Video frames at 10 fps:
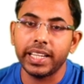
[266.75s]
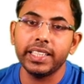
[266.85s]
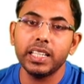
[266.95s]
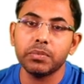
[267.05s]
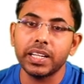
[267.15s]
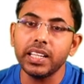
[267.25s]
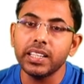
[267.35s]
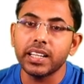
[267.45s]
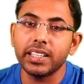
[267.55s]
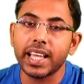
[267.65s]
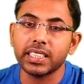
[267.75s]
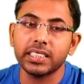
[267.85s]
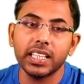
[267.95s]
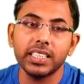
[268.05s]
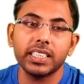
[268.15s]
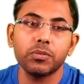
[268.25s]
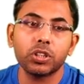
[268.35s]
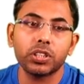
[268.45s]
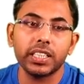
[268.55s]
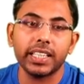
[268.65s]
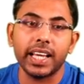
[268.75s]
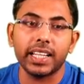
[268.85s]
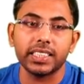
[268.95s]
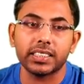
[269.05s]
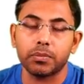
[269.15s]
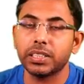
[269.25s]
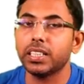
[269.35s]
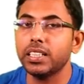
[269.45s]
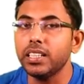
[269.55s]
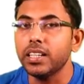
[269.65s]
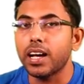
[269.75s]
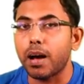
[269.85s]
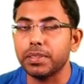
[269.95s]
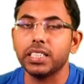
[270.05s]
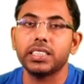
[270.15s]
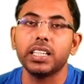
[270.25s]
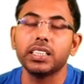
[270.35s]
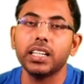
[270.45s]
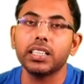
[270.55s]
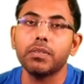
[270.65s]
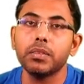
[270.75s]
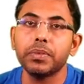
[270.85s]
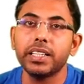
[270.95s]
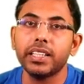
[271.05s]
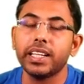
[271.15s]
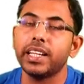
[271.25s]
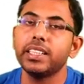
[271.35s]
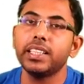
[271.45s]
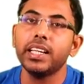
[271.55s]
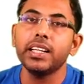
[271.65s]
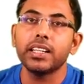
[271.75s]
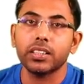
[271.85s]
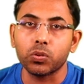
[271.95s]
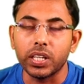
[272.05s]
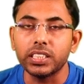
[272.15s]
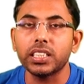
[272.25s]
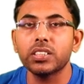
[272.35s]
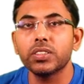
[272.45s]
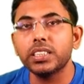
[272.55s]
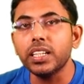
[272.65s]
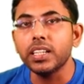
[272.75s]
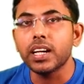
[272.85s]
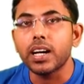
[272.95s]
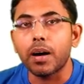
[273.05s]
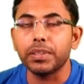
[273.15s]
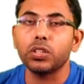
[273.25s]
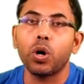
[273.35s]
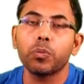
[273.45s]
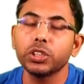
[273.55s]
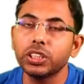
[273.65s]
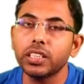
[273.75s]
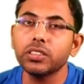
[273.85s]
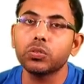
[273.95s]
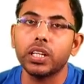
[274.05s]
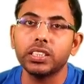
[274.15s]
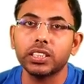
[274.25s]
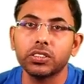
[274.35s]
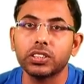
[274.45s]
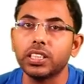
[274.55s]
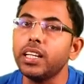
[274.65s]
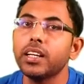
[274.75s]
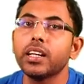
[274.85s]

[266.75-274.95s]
এনডিএ মানে ন্যাশনাল ডেমোক্রেটিক অ্যালায়েন্স আমরা জানি আমাদের সেন্ট্রাল গভর্নমেন্টে এনডিএ কোয়ালিশন রয়েছে আমাদের অপোজিশন কোয়ালিশন হচ্ছে